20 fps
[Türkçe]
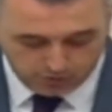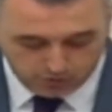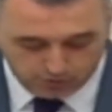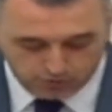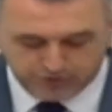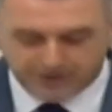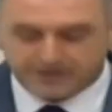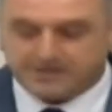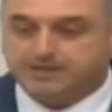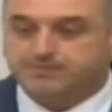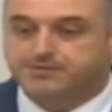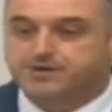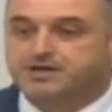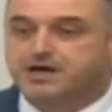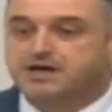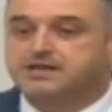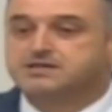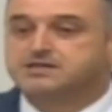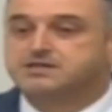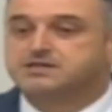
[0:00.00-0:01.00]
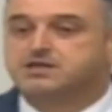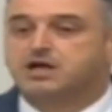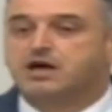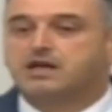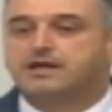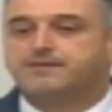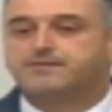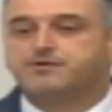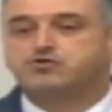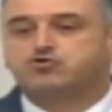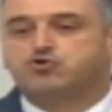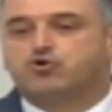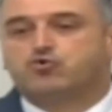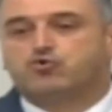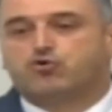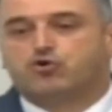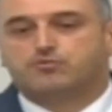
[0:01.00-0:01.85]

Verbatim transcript: üretimin az, talebin çok